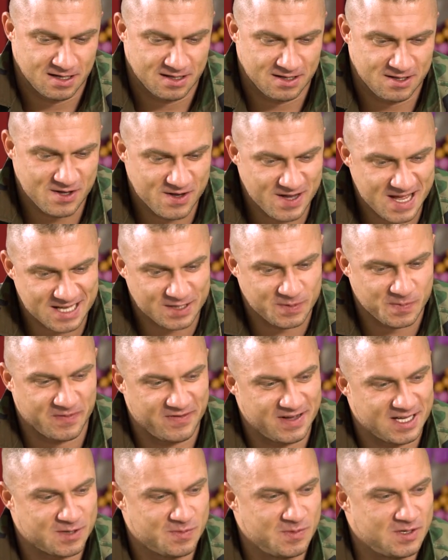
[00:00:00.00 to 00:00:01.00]
No jest
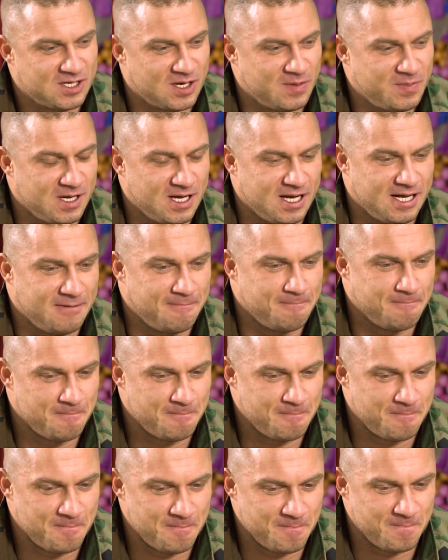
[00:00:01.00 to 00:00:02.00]
powiedzmy sobie
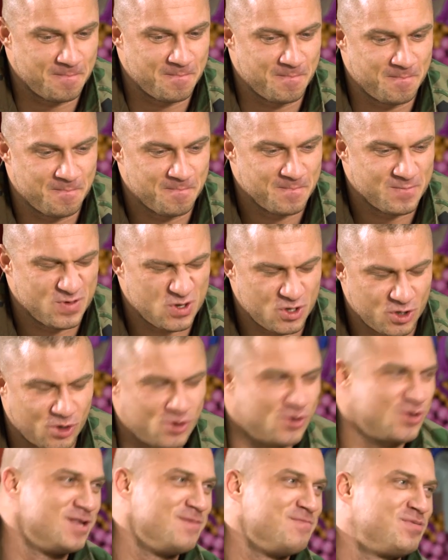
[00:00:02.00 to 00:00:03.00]
mm,
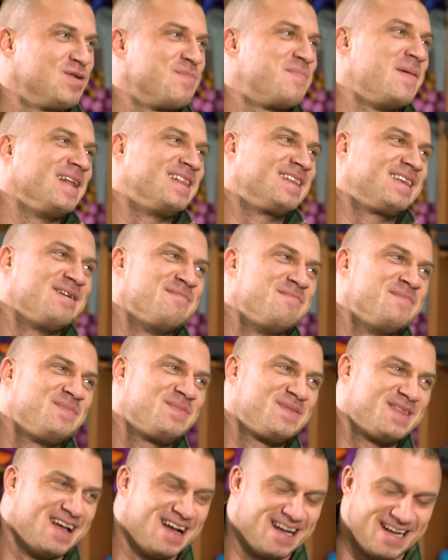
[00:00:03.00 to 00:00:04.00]
trudnym przypadkiem.
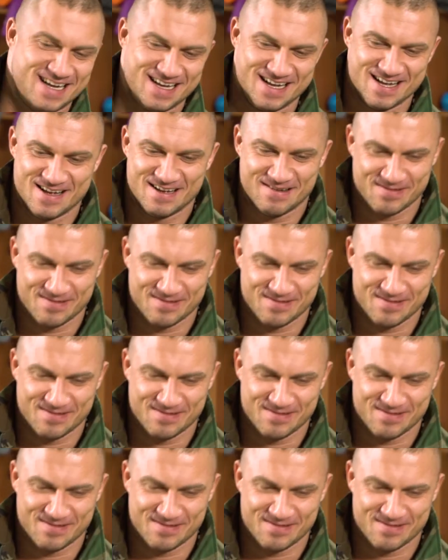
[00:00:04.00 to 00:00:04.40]
Tak?